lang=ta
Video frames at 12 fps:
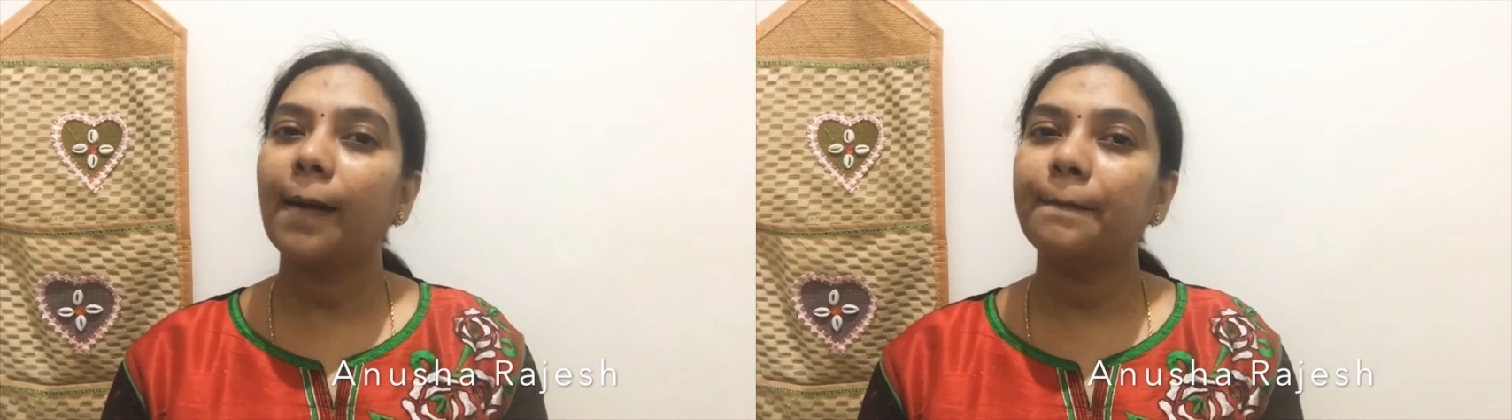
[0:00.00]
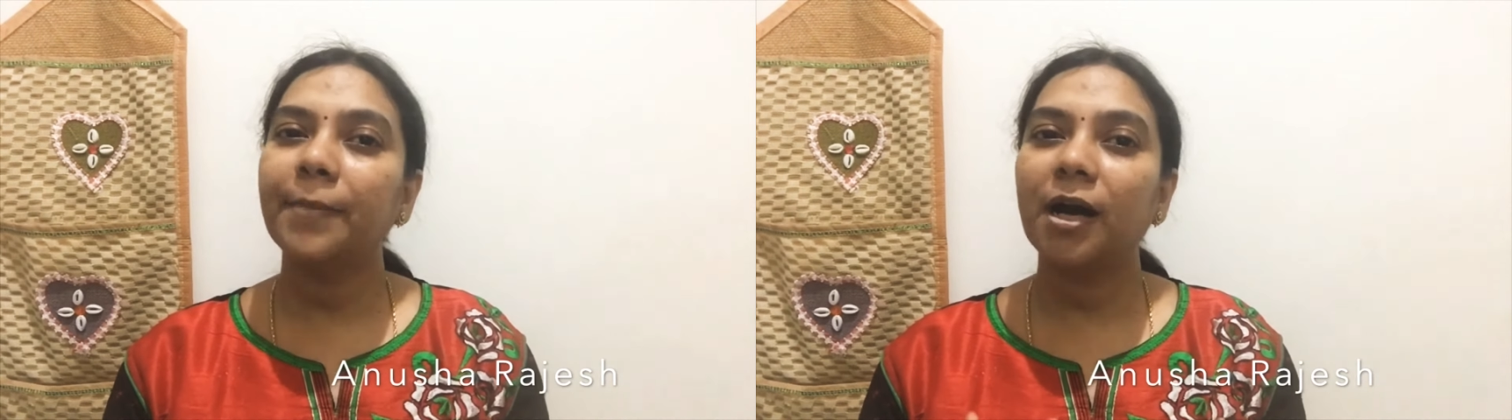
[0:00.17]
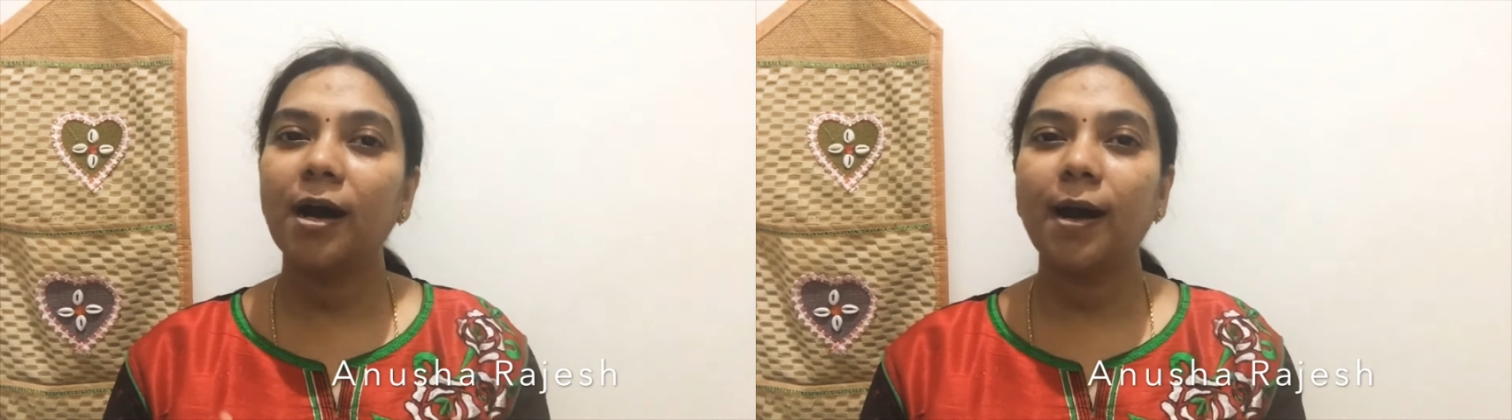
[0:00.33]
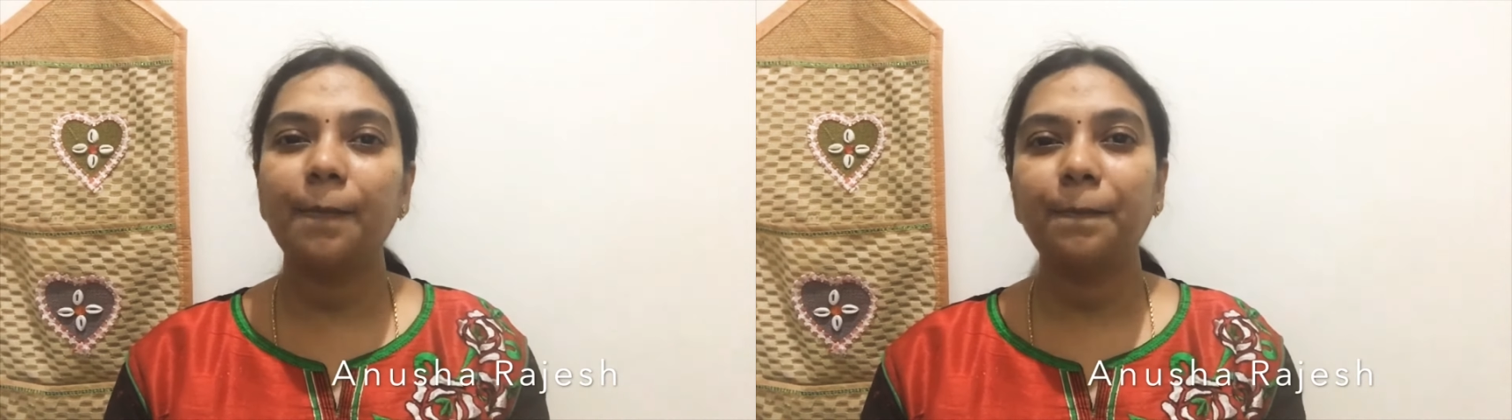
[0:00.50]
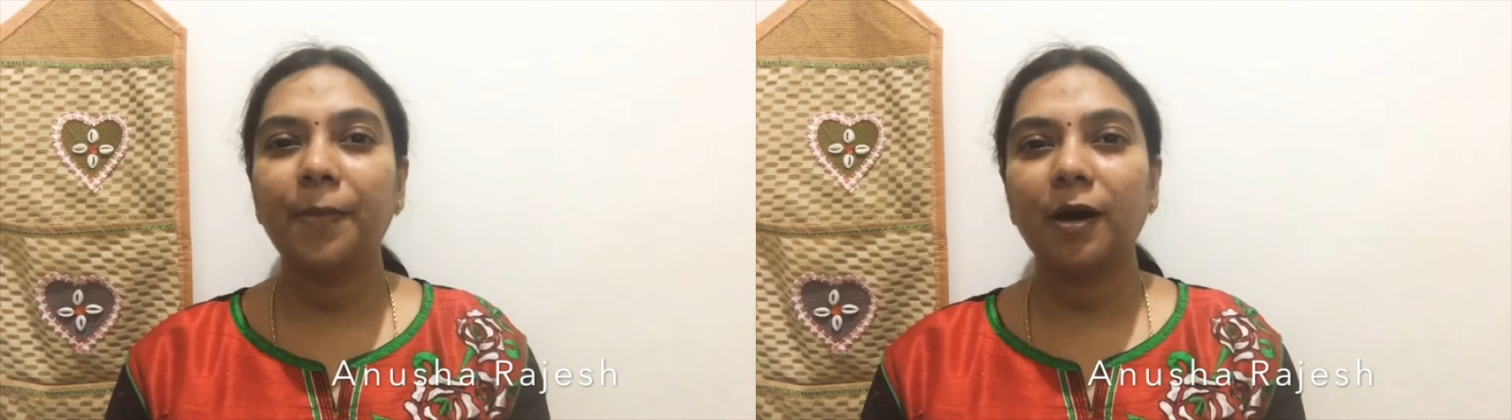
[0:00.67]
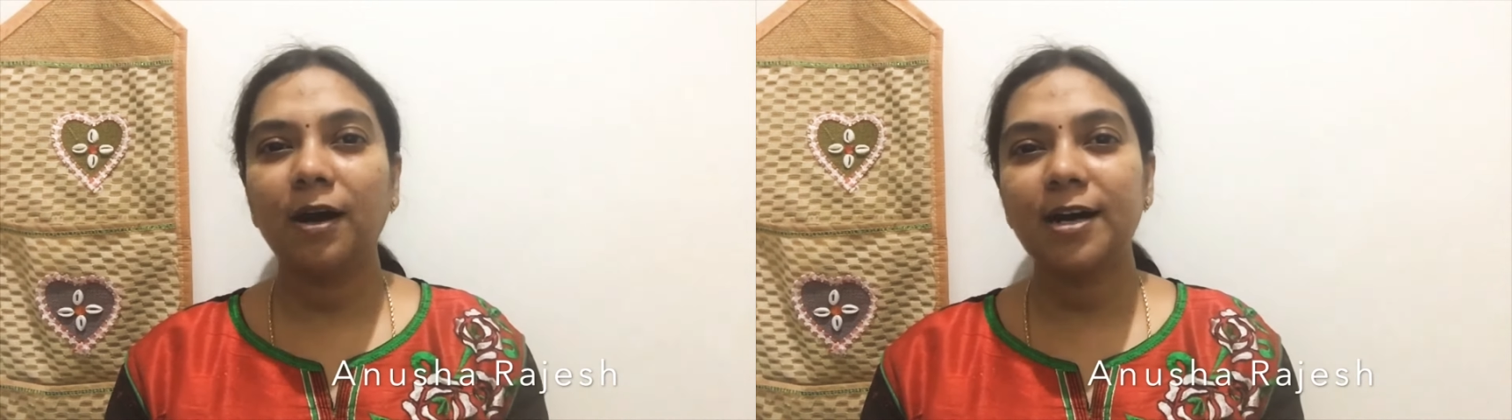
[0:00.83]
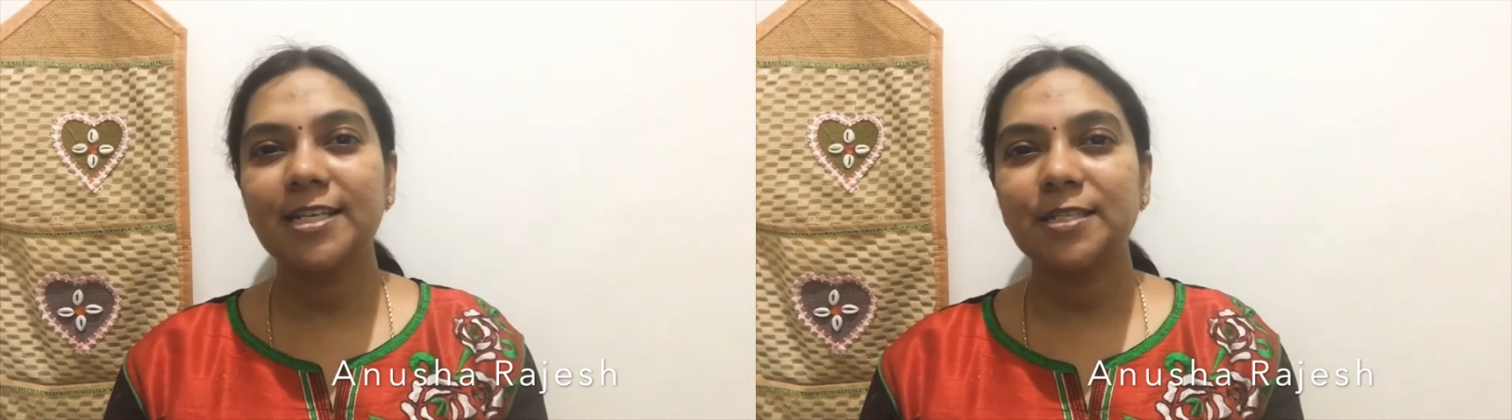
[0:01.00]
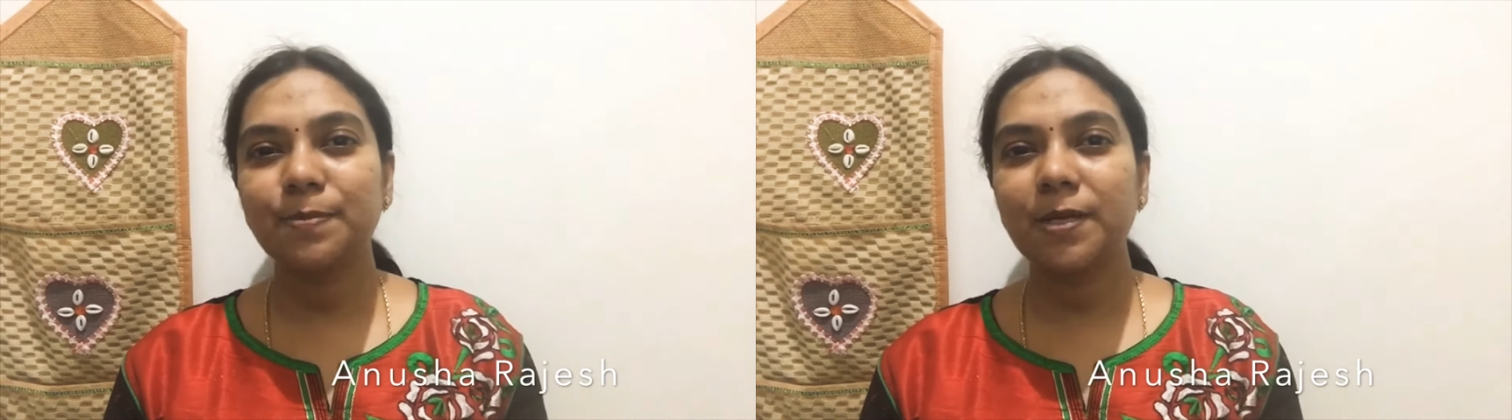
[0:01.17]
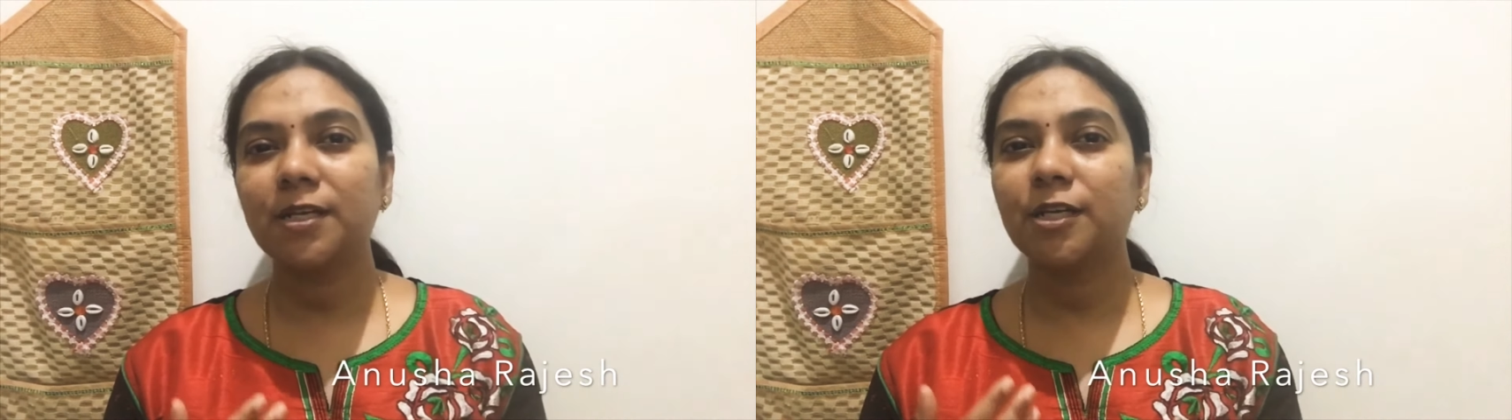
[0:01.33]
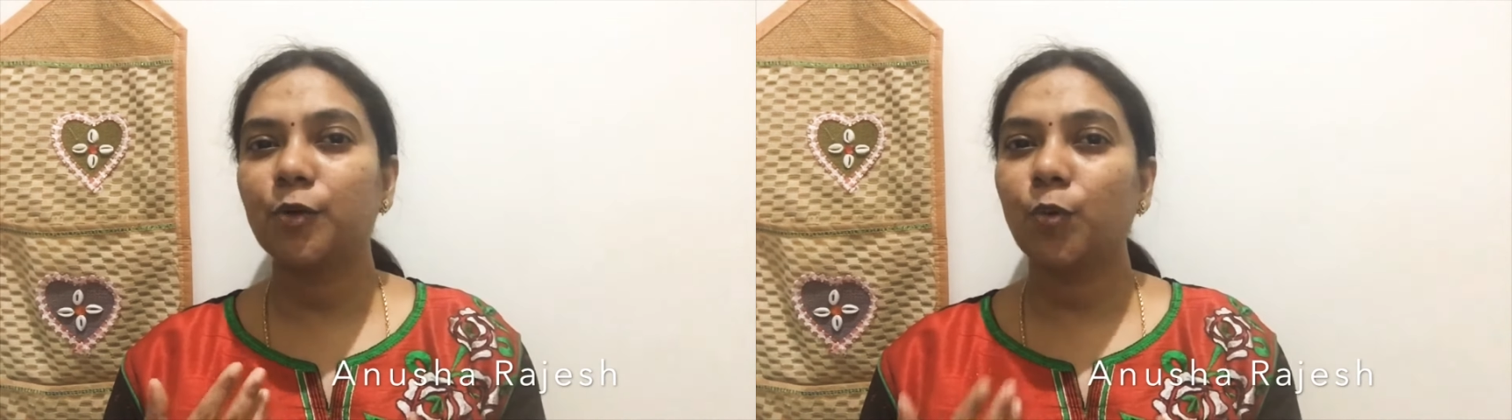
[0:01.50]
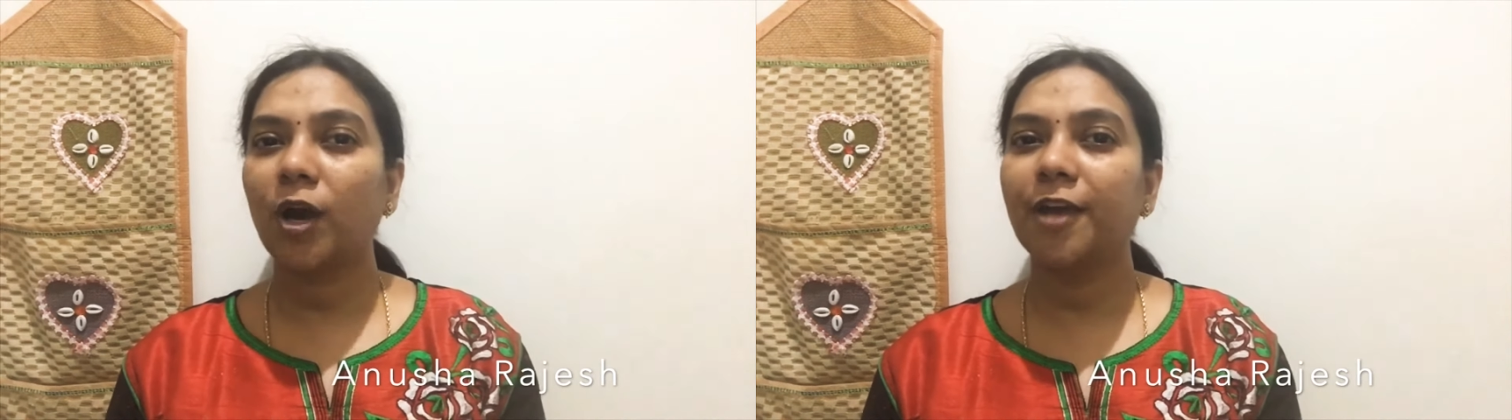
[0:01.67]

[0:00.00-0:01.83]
அம்மா அப்பா ஹஸ்பண்டு